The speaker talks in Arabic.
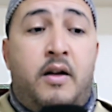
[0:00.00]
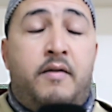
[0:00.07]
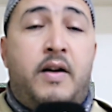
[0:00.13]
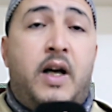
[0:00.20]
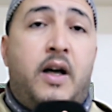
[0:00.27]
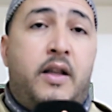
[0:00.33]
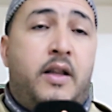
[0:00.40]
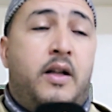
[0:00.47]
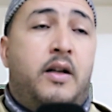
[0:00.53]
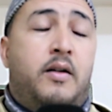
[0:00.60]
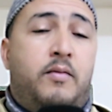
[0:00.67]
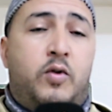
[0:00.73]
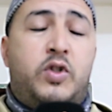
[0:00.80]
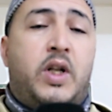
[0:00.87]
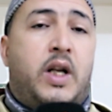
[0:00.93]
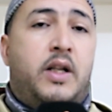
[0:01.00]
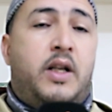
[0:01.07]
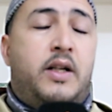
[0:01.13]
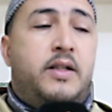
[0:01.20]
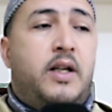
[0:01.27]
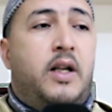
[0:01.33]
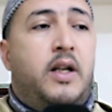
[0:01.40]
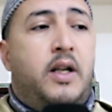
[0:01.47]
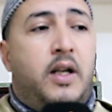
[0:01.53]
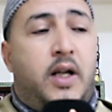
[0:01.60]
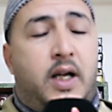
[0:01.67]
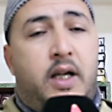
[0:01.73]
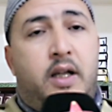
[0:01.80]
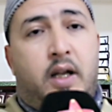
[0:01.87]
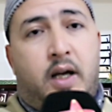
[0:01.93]
فهذا مجرد رسالة
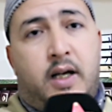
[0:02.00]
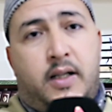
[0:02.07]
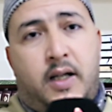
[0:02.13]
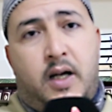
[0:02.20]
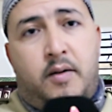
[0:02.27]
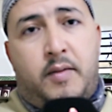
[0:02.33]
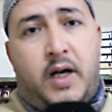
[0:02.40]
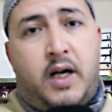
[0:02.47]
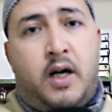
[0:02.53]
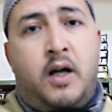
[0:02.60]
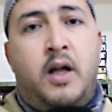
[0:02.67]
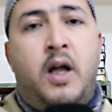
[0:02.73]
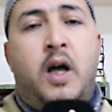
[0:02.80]
لكي ينقطع مع